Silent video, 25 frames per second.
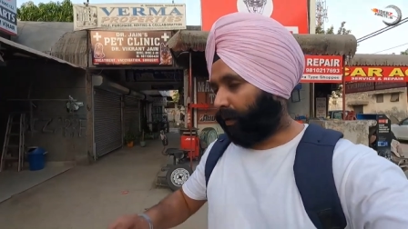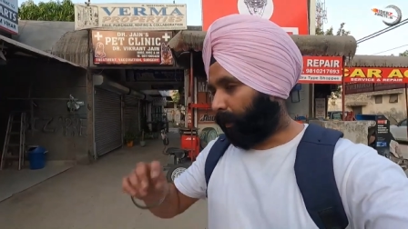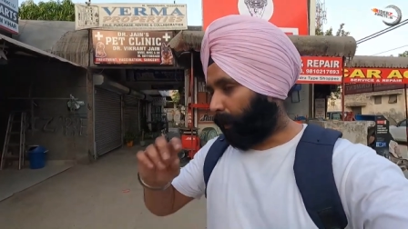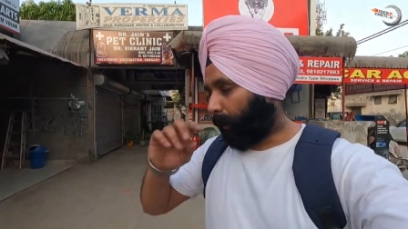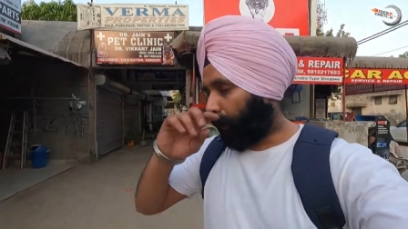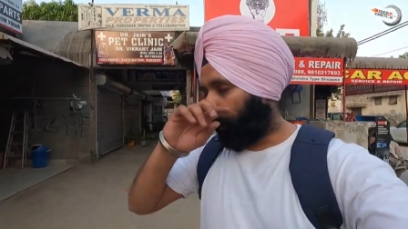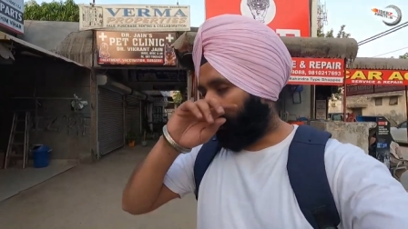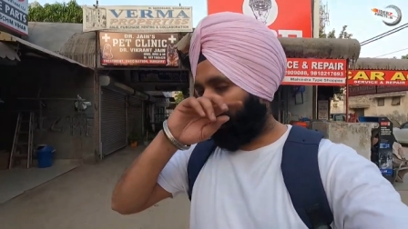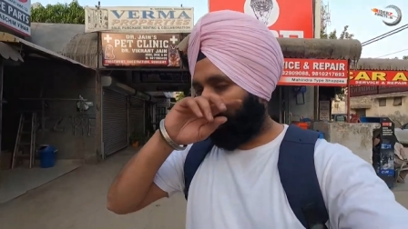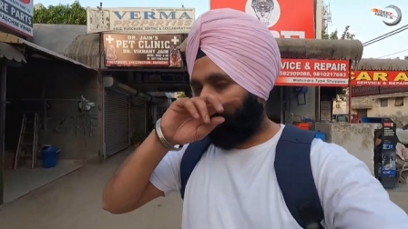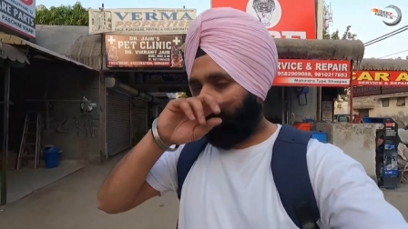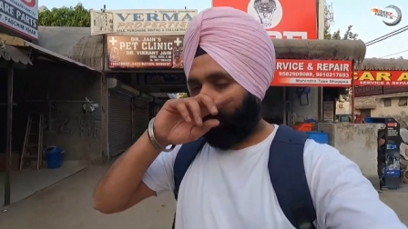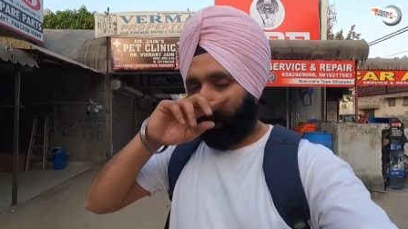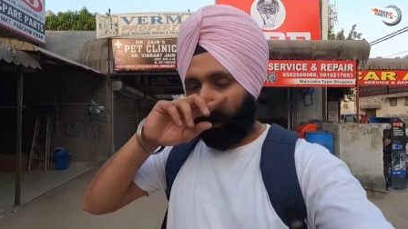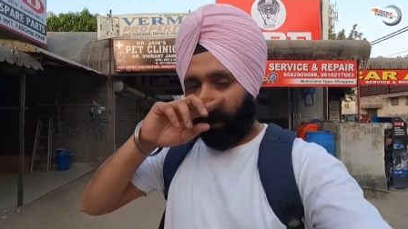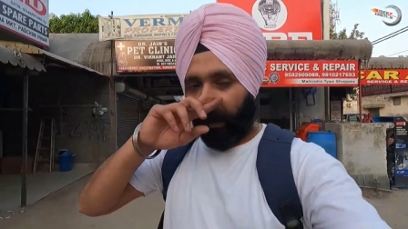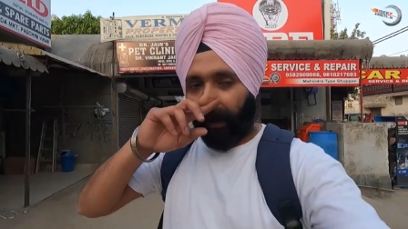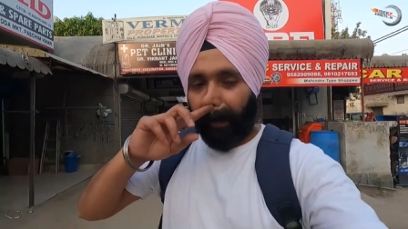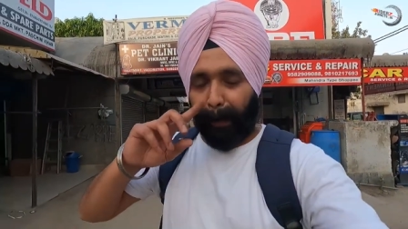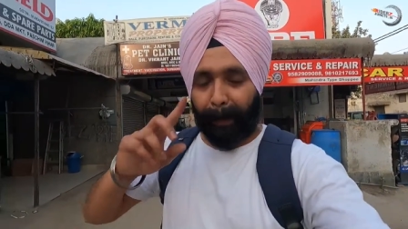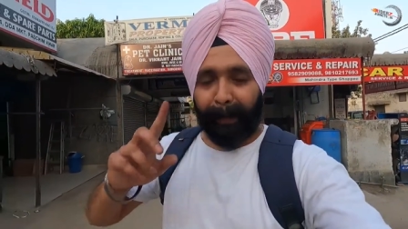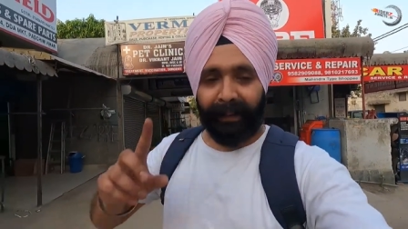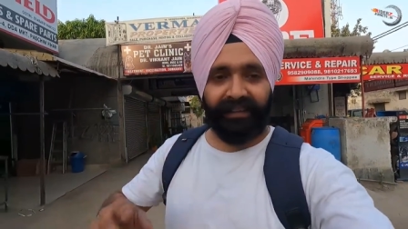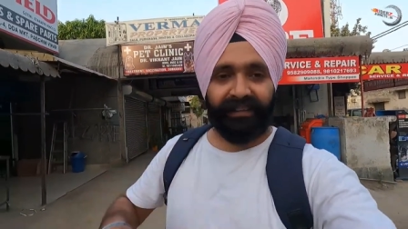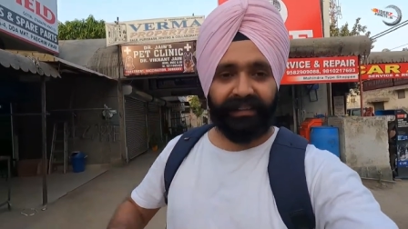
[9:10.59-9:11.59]
और
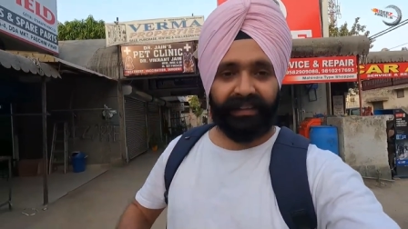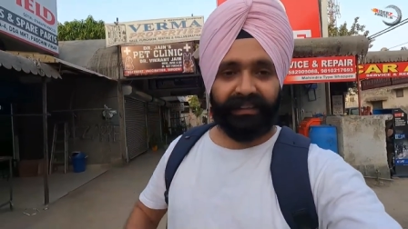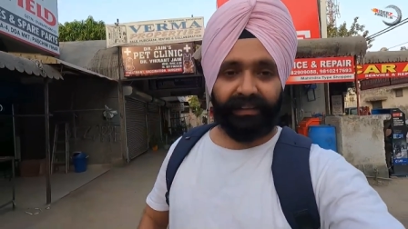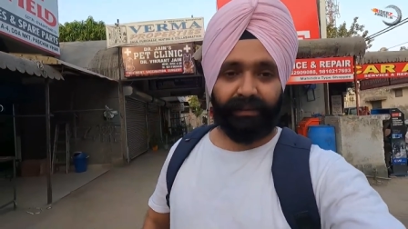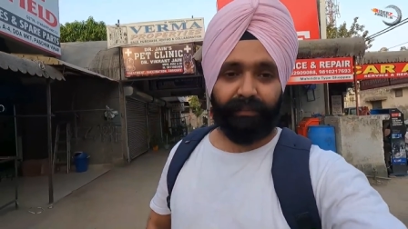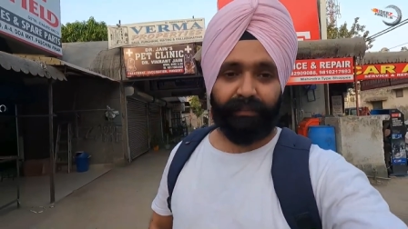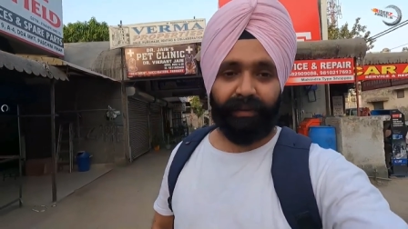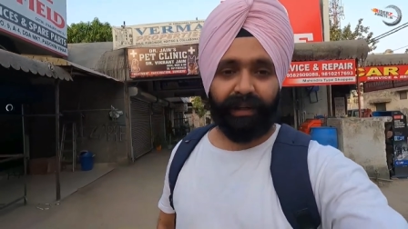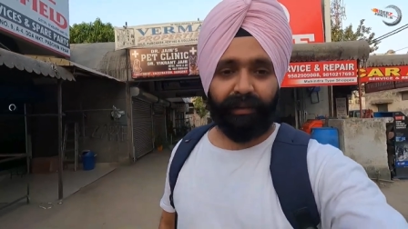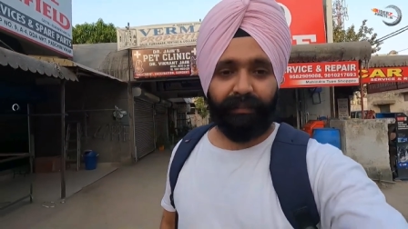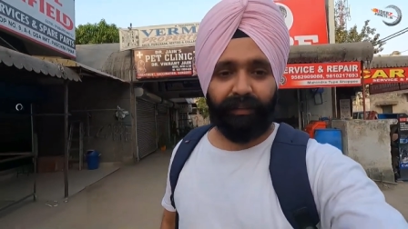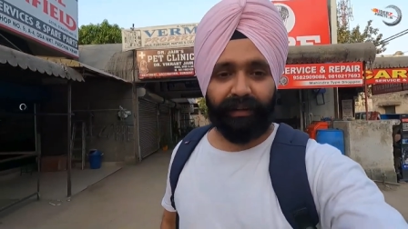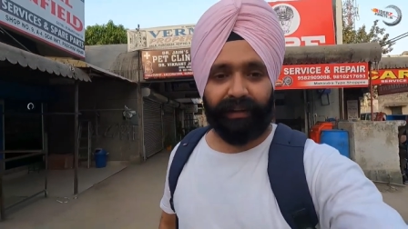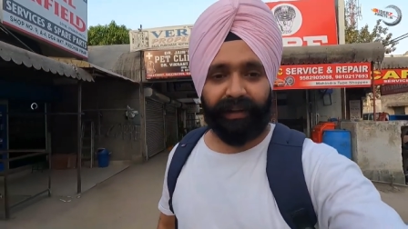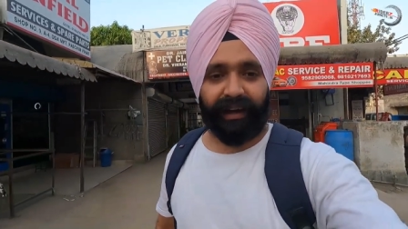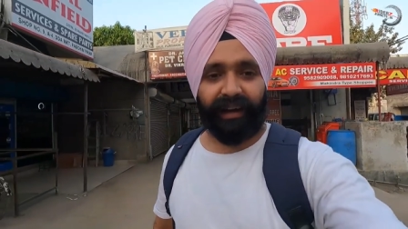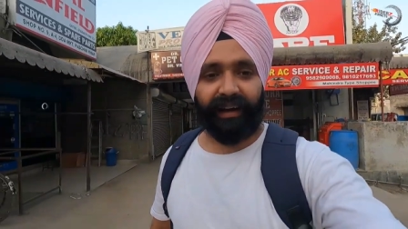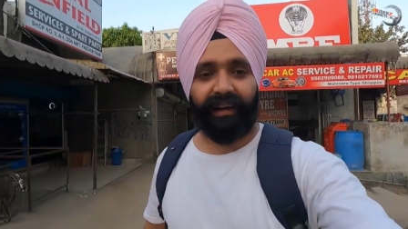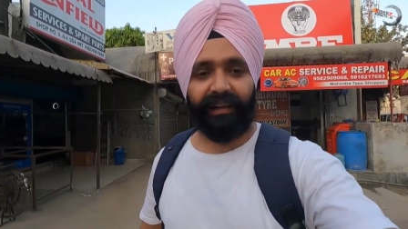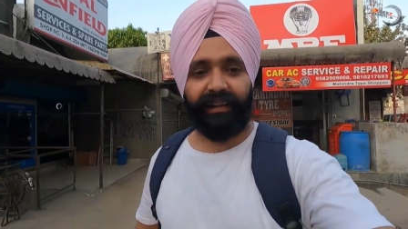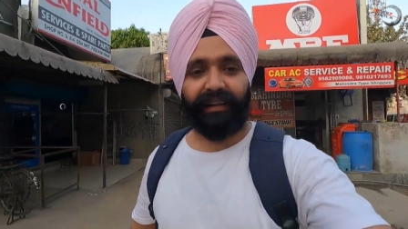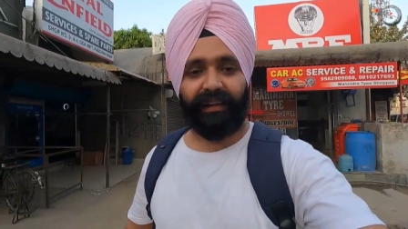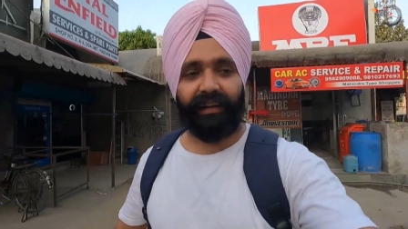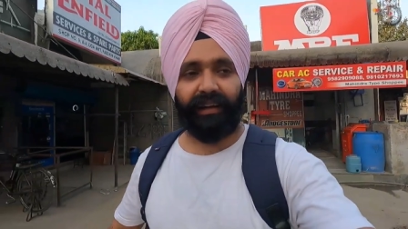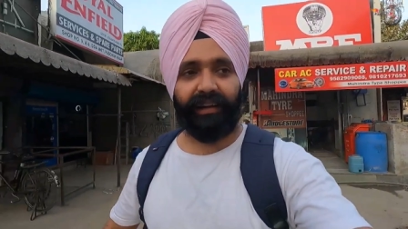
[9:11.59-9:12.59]
जैसा मैंने
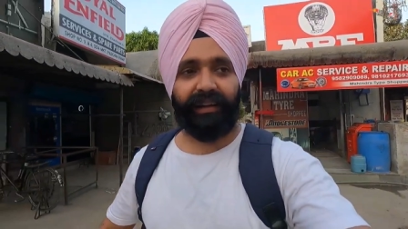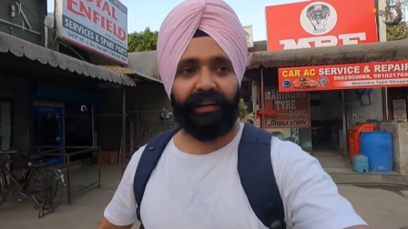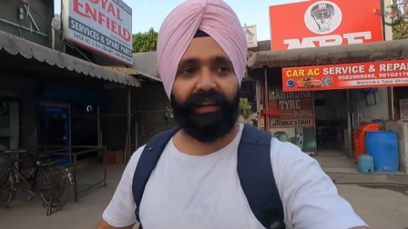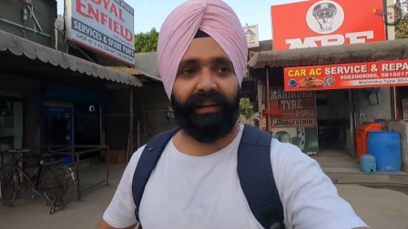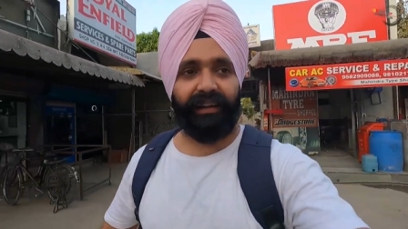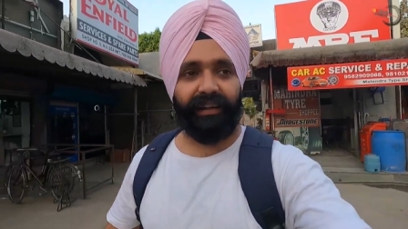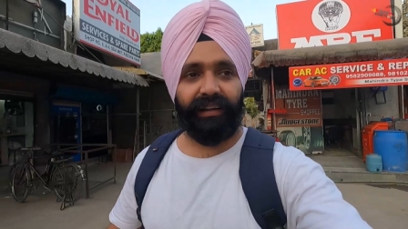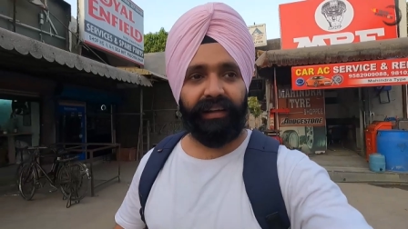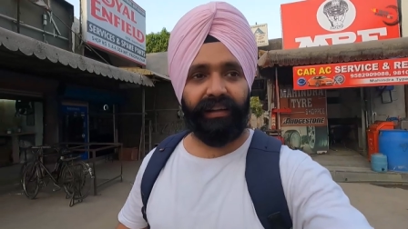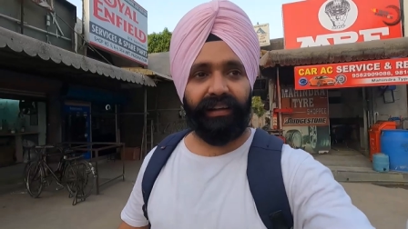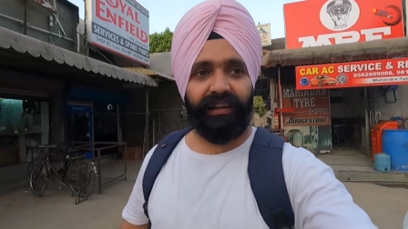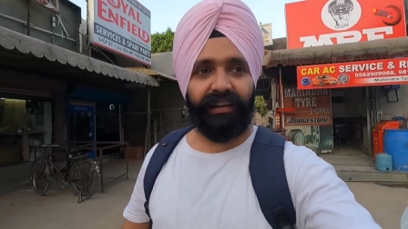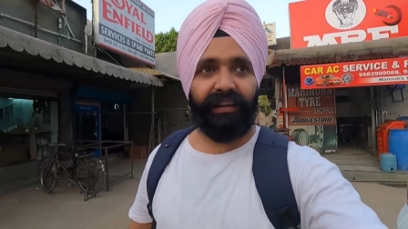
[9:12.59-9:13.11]
बताया था कि